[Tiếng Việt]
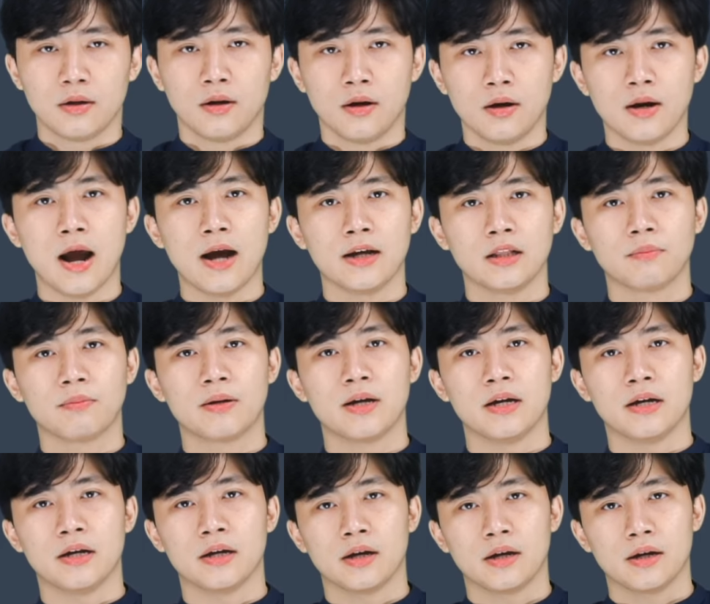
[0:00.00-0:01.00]
Hơn 2 thập
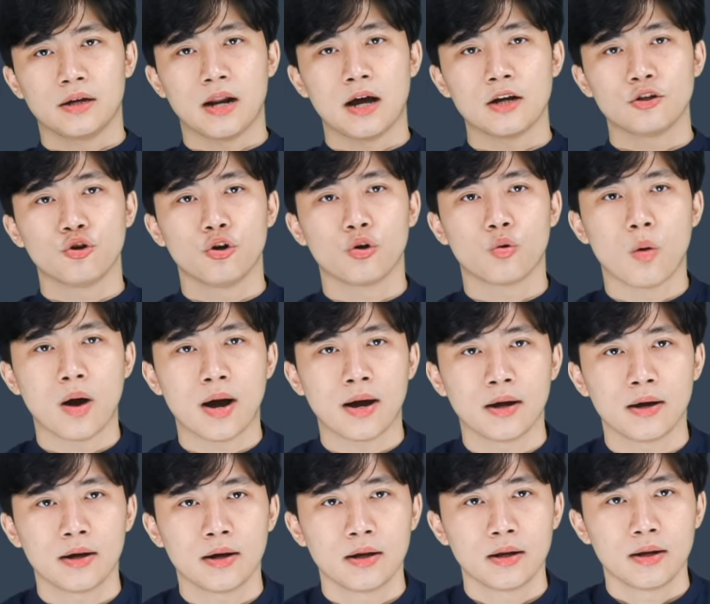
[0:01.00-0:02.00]
kỷ đã trôi qua,
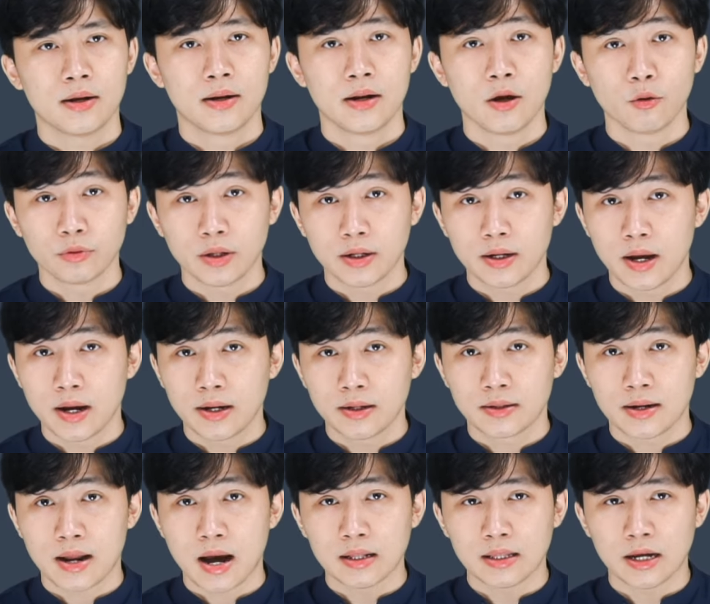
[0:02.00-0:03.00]
liệu tình
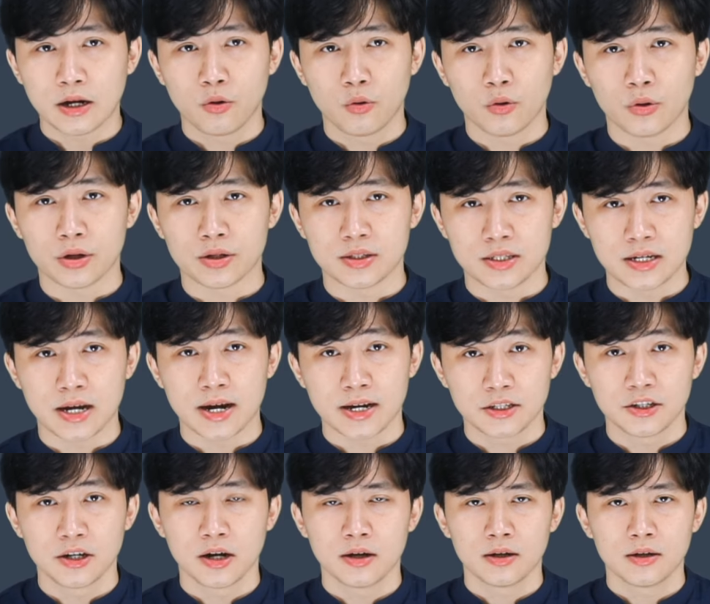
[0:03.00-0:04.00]
hình đã thay đổi gì hay
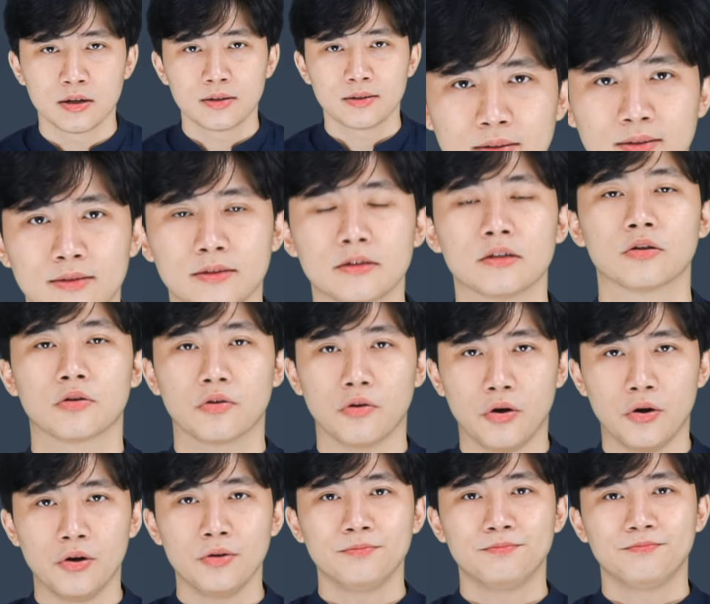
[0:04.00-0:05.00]
chưa?
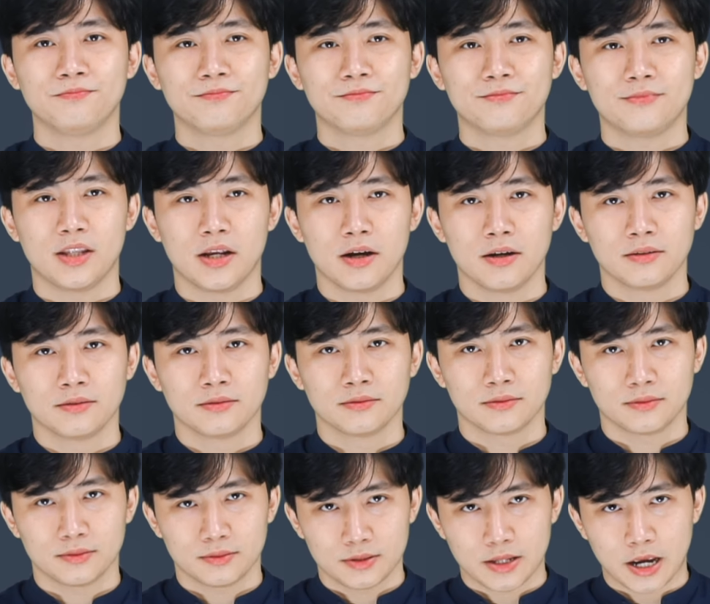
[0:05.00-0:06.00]
Có, nhưng
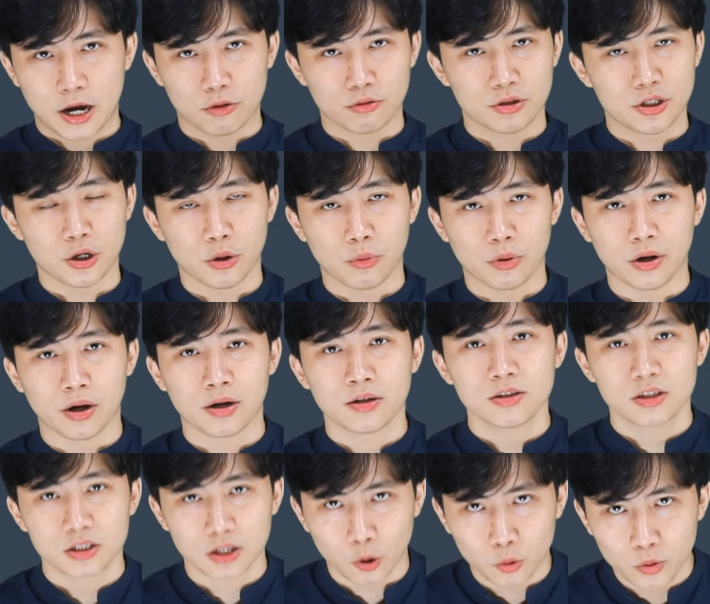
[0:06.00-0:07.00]
theo chiều hướng
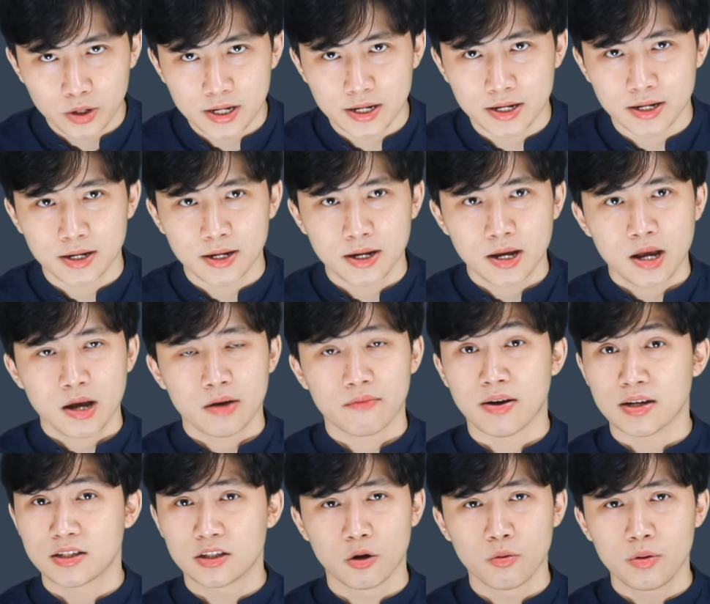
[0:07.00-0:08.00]
xấu đi,
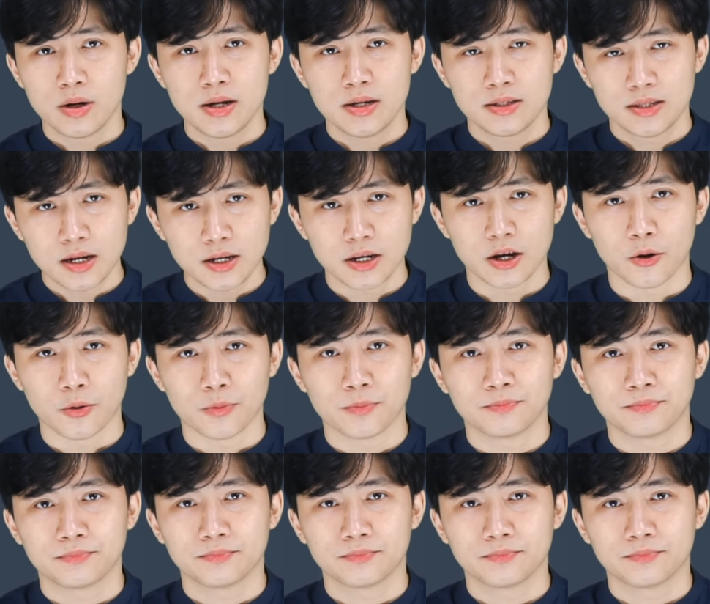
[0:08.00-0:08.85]
và xấu đi rất nhiều.